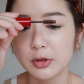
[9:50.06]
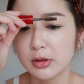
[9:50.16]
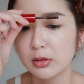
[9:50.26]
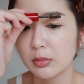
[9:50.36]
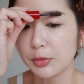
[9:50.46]

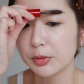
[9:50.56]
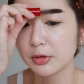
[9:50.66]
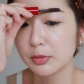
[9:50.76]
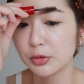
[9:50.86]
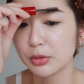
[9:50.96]
真的没有
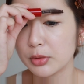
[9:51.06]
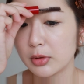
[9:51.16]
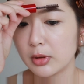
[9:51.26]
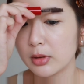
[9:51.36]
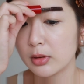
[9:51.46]
什么缺
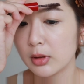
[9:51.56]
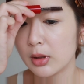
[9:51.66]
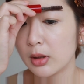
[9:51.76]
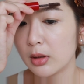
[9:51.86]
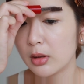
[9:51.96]
点。
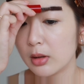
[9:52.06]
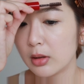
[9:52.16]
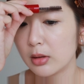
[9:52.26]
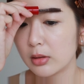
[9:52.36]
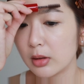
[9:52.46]

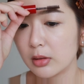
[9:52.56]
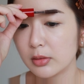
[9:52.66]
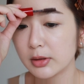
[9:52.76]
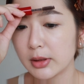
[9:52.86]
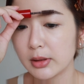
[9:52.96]
然后
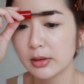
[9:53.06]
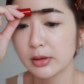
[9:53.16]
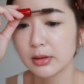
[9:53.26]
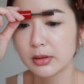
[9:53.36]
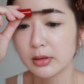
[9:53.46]
这一
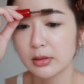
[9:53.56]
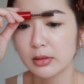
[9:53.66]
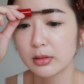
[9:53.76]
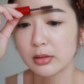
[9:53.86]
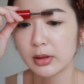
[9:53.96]
支
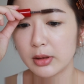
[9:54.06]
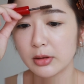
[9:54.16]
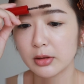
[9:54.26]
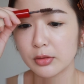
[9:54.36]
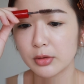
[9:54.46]

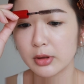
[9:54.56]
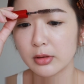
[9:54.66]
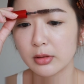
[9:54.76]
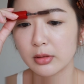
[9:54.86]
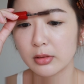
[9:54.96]

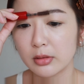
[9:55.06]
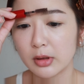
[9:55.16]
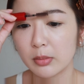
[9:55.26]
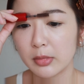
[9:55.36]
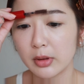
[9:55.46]
Integrate 的
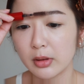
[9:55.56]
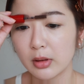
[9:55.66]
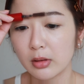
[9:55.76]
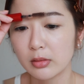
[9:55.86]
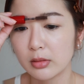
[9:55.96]
染眉
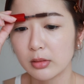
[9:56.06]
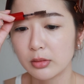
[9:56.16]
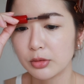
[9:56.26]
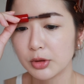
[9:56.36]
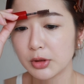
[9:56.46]
膏呢，
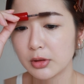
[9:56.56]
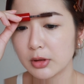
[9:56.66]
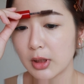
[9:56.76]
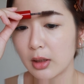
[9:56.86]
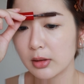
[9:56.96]
就是
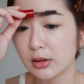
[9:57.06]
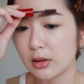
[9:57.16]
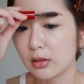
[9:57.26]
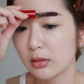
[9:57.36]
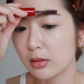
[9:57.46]
尝
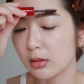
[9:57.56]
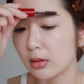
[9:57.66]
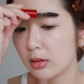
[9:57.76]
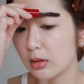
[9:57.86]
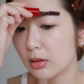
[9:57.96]
鲜，
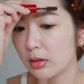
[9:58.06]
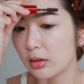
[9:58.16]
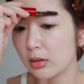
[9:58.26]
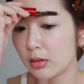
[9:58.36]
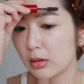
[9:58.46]

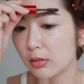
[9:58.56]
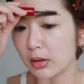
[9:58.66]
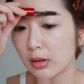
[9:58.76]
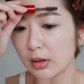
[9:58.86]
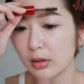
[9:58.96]
画
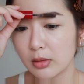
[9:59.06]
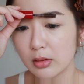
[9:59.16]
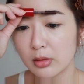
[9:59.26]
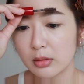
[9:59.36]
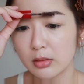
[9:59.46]
画看，
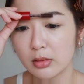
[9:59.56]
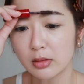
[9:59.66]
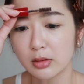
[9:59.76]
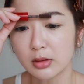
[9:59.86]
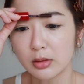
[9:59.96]

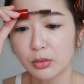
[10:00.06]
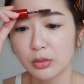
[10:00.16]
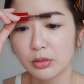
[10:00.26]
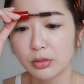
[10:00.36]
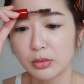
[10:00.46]
结果
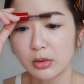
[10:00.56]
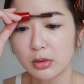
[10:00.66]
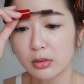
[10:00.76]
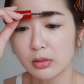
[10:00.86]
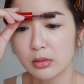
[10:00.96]
如何？